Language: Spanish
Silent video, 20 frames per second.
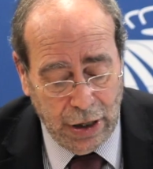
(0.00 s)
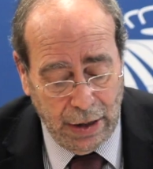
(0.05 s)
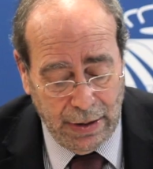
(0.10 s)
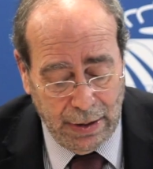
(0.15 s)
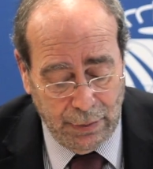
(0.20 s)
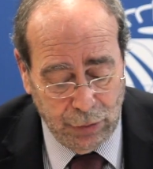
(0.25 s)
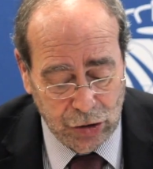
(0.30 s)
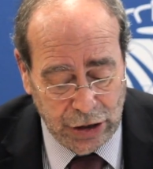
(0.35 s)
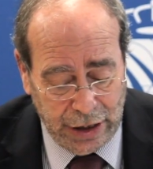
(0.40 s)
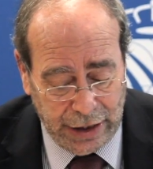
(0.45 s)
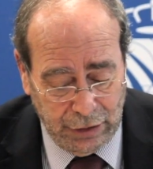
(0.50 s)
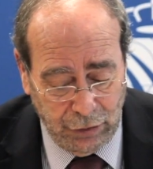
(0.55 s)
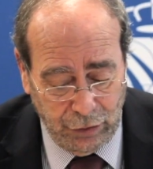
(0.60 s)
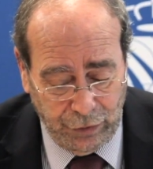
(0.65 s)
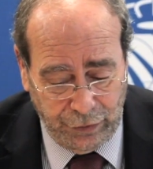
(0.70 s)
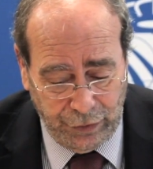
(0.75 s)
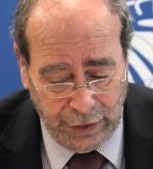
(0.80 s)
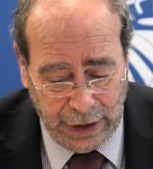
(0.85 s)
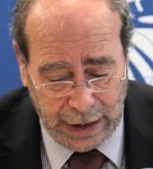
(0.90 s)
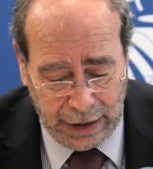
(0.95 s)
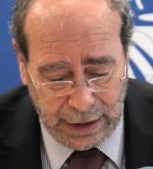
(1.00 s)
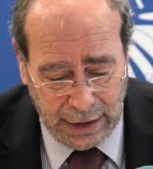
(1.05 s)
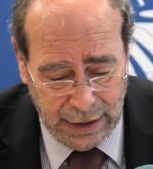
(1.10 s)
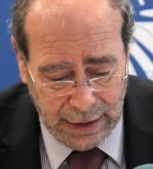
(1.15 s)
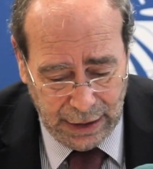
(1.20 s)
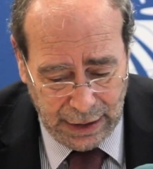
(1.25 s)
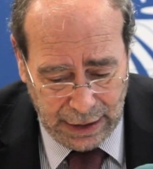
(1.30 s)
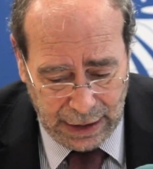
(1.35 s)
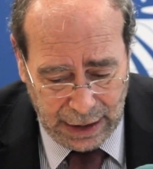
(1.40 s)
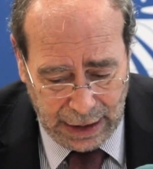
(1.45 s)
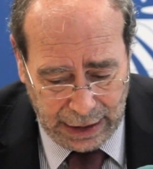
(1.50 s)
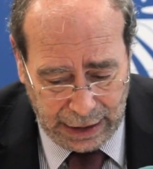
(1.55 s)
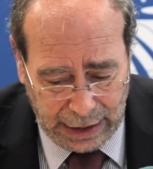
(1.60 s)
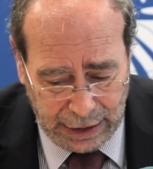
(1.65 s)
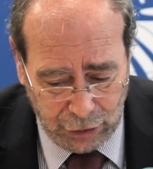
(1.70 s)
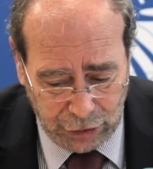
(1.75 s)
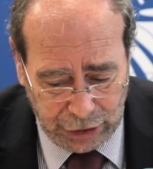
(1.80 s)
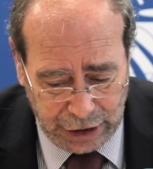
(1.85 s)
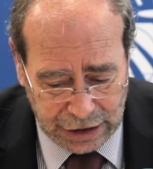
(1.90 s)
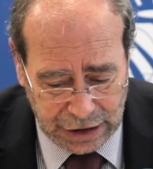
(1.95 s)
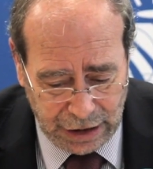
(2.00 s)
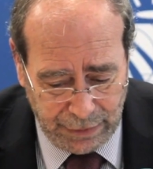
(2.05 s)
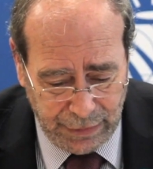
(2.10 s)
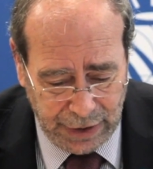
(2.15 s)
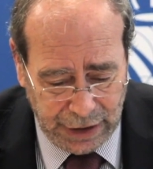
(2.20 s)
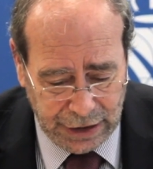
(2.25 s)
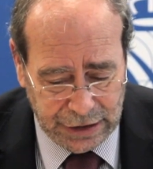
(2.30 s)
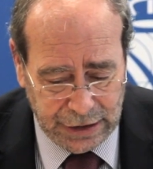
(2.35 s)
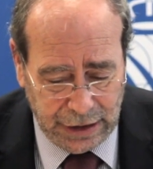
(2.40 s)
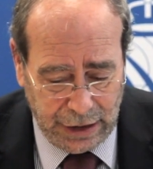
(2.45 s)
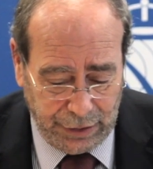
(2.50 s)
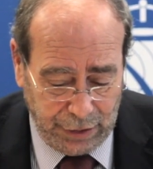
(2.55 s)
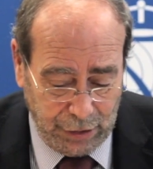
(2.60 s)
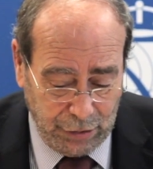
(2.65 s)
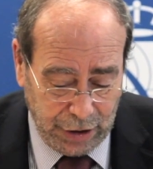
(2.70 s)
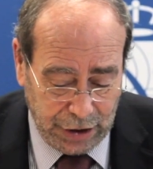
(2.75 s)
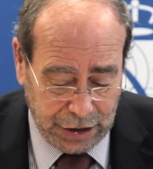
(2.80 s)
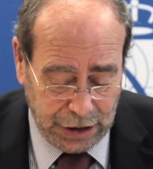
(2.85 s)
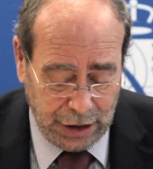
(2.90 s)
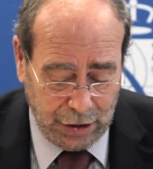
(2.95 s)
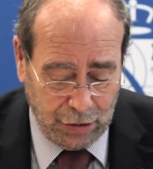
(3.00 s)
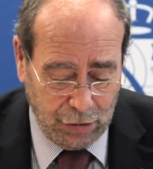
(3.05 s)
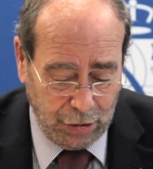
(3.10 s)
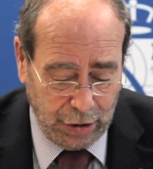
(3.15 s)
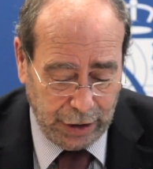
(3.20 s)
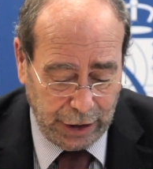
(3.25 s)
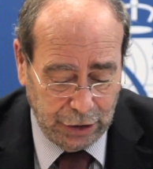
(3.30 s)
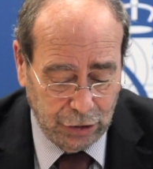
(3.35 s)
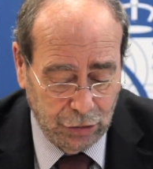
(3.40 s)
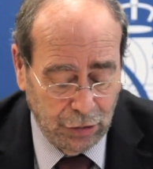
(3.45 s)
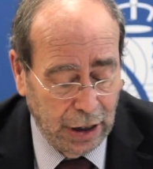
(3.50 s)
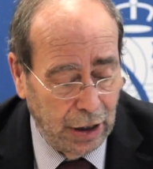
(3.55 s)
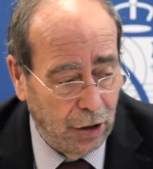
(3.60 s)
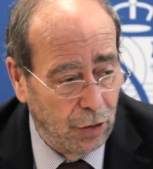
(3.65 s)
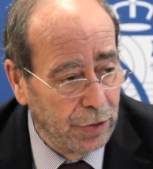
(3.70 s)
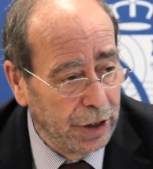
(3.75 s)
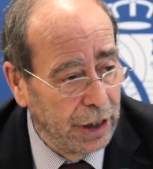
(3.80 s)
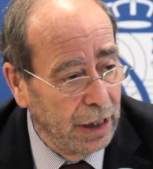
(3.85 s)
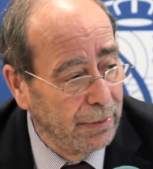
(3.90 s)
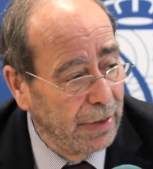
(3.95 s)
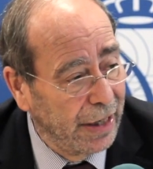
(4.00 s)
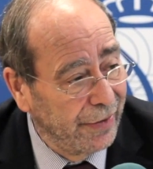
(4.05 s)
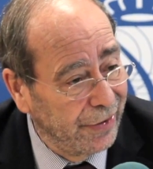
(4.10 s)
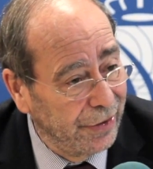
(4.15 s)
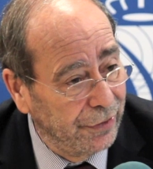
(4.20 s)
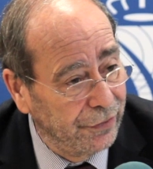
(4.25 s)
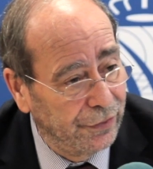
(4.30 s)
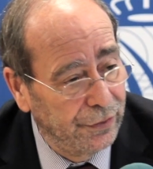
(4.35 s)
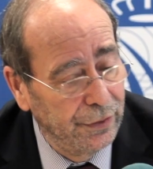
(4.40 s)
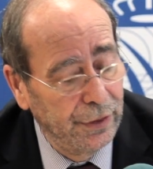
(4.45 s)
vamos a renunciar a que otras administraciones, y en concreto la Comunidad de Madrid,